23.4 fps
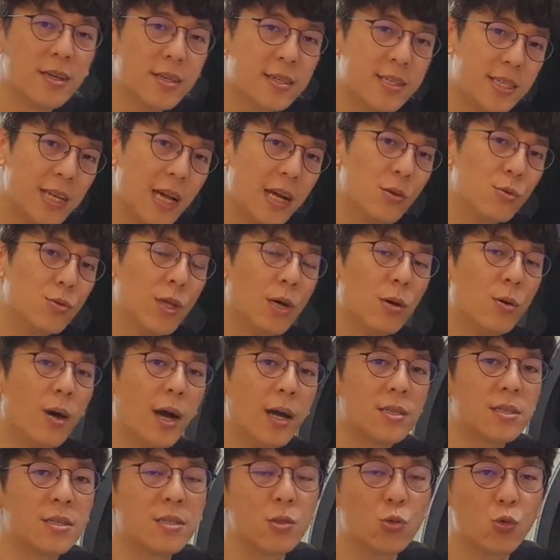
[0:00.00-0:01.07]
下午的
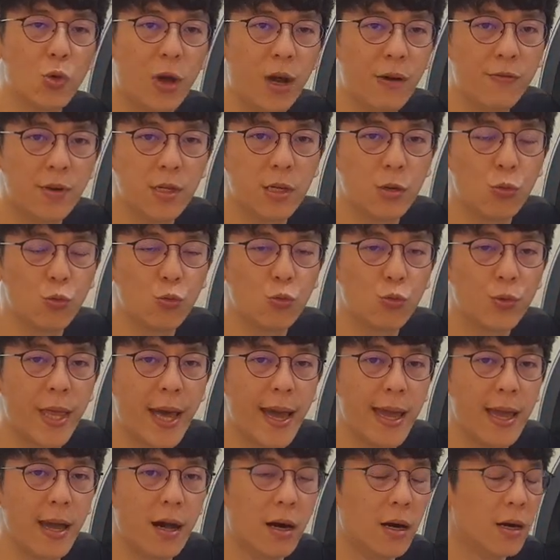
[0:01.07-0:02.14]
话是 Rafa 的五
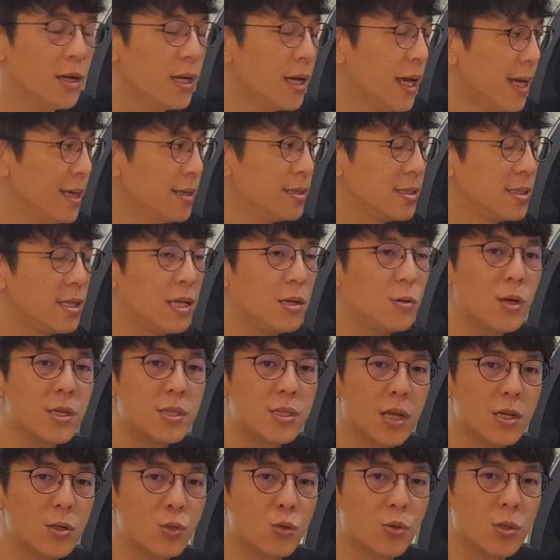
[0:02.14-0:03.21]
代哈，哎，这一位
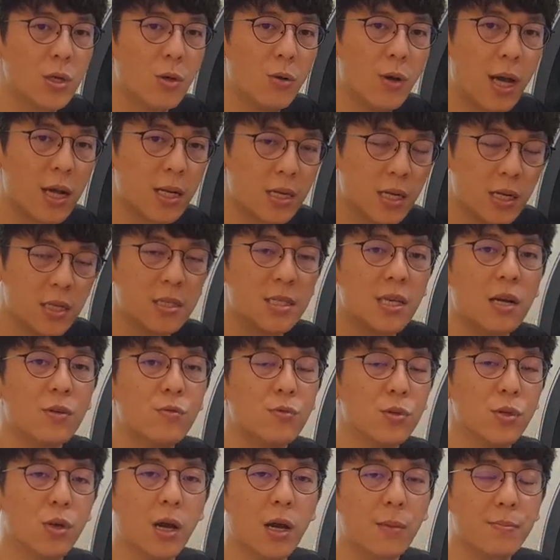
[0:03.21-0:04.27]
车主的话可能降
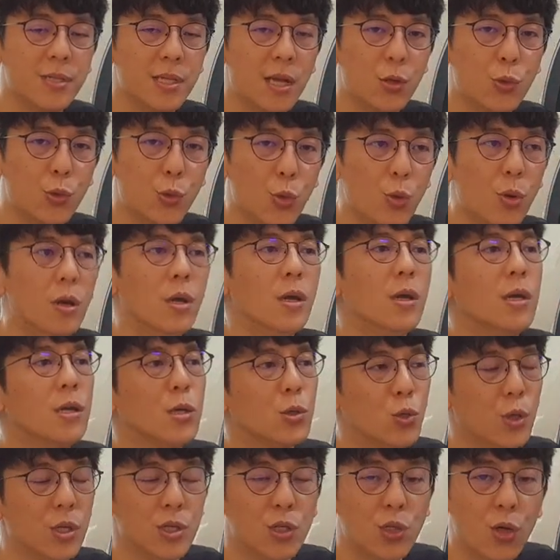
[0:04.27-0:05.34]
幅油量比较多，
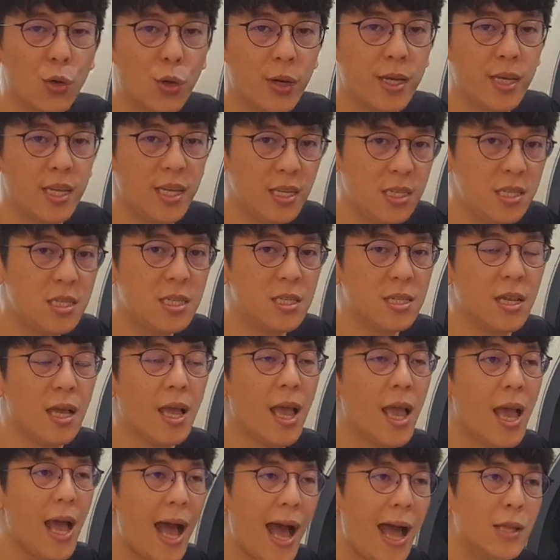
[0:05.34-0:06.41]
所以就会一起
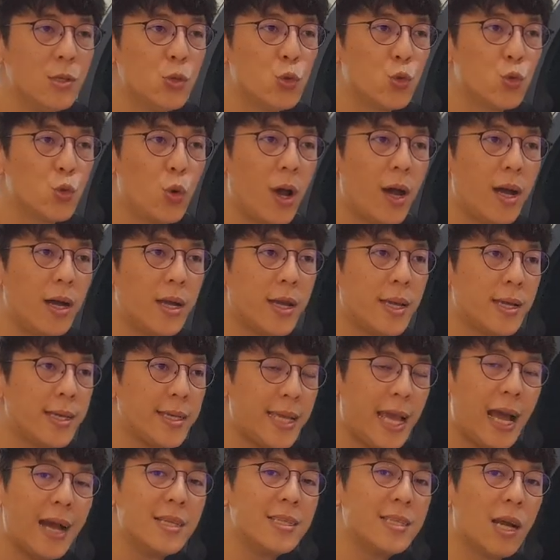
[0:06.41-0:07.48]
安装
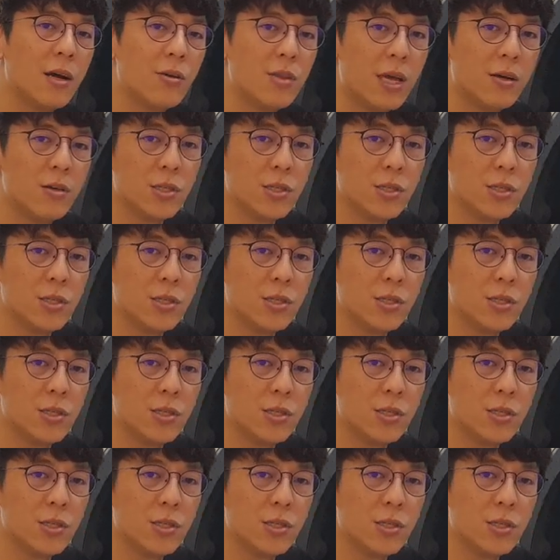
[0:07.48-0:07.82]
羊角调